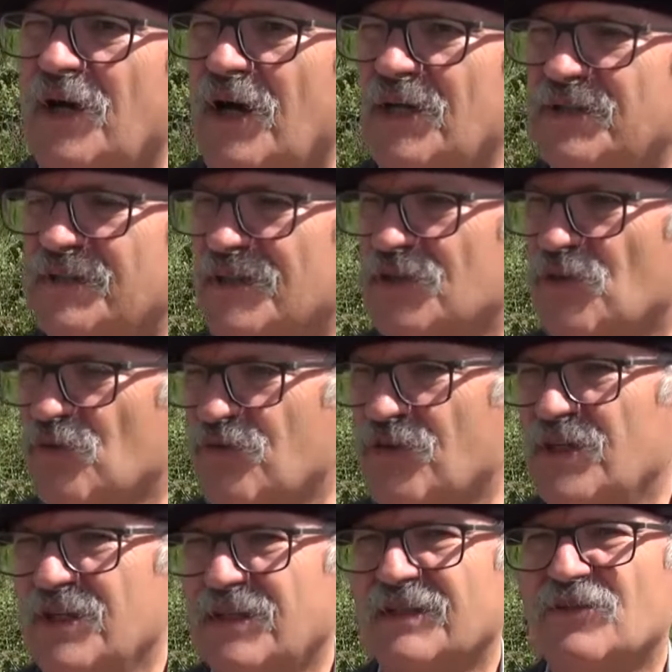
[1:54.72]
Hatta
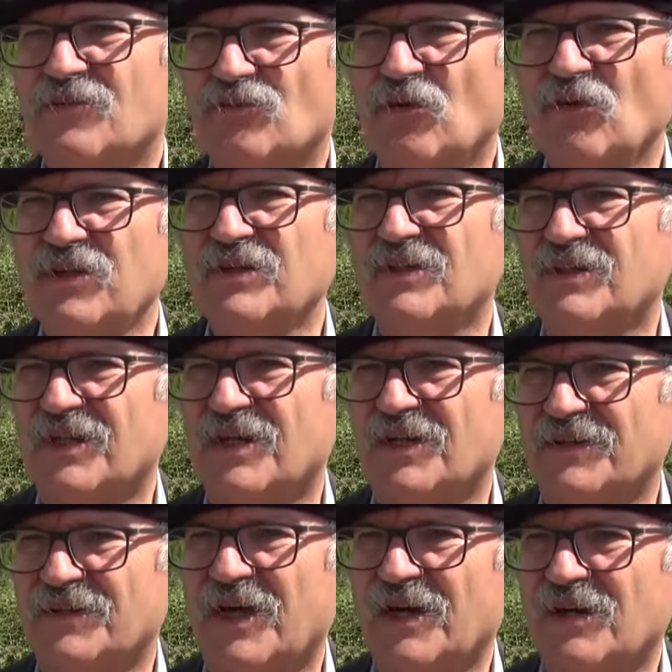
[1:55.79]
özellikle son
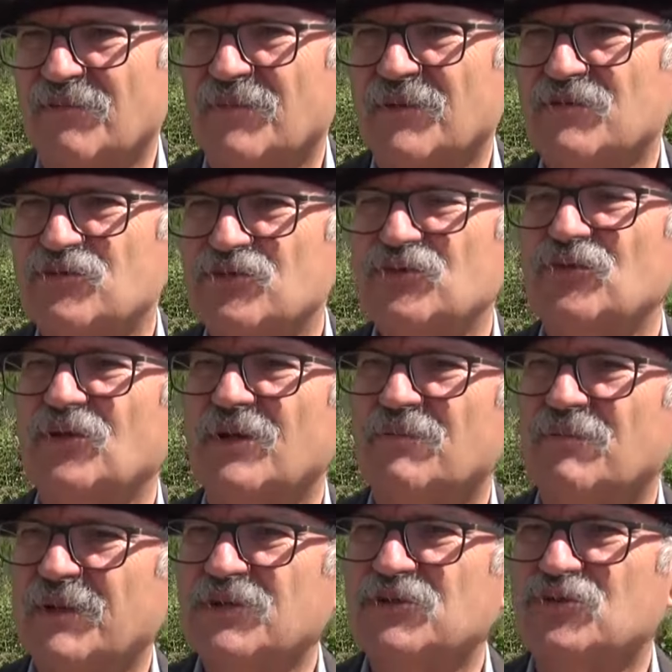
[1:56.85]
yıllarda mevcut olan
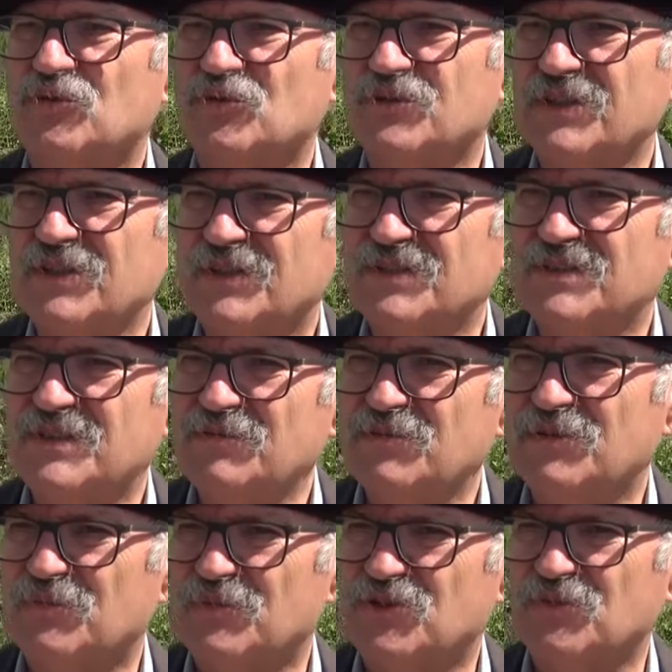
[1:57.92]
pek çok şey hızlı
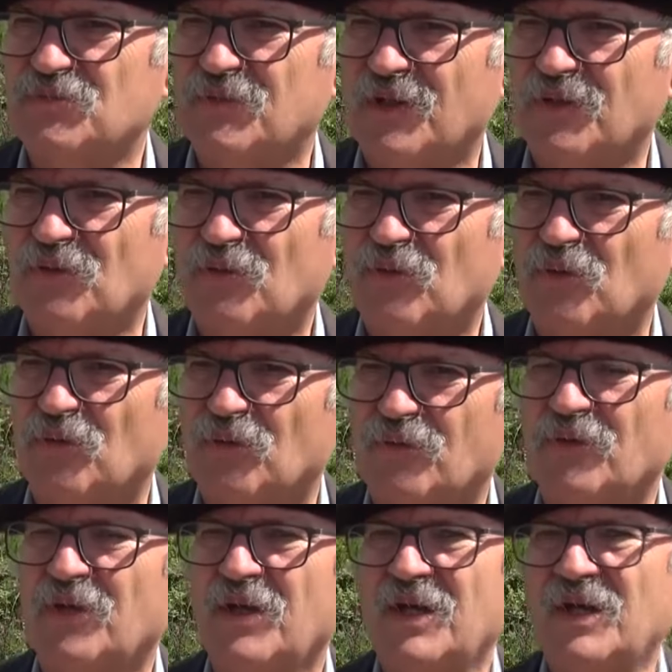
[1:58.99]
bir biçimde yok oldu.
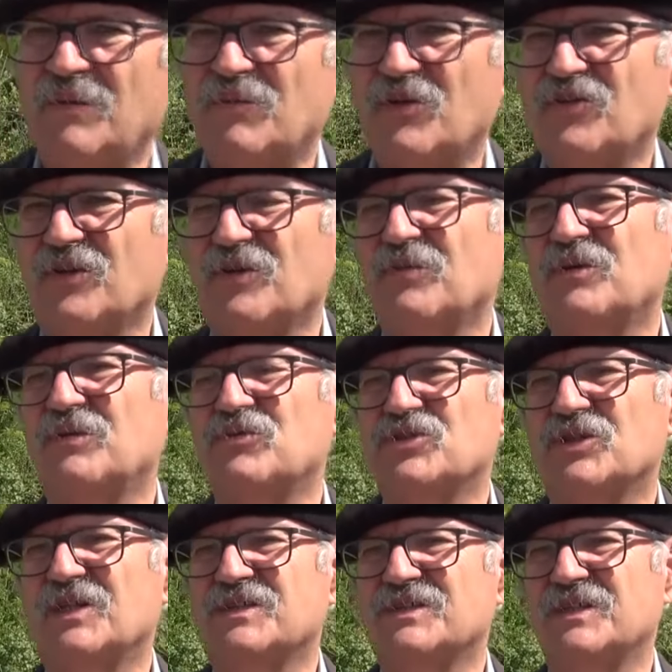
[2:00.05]
Mesela benim
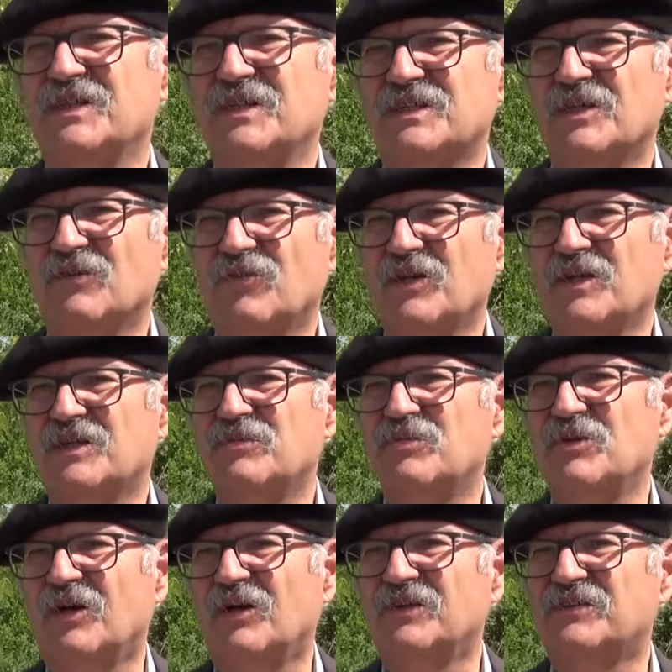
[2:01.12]
şahsen ilk defa
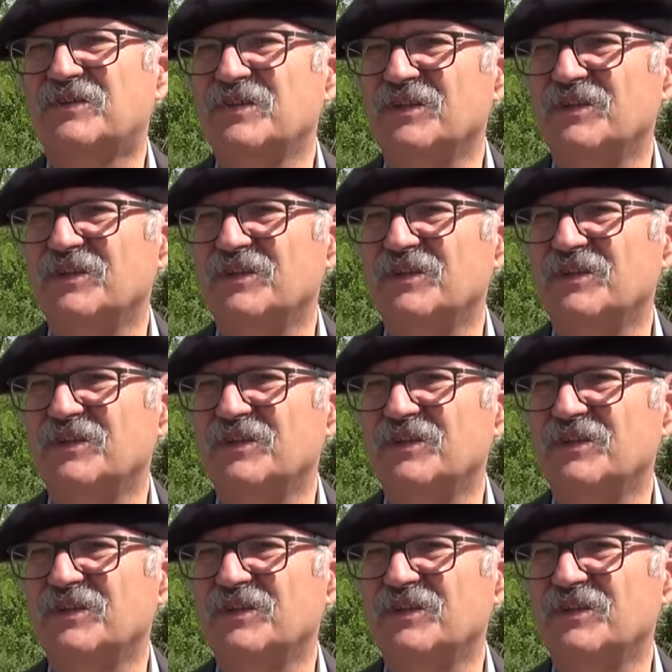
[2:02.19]
2006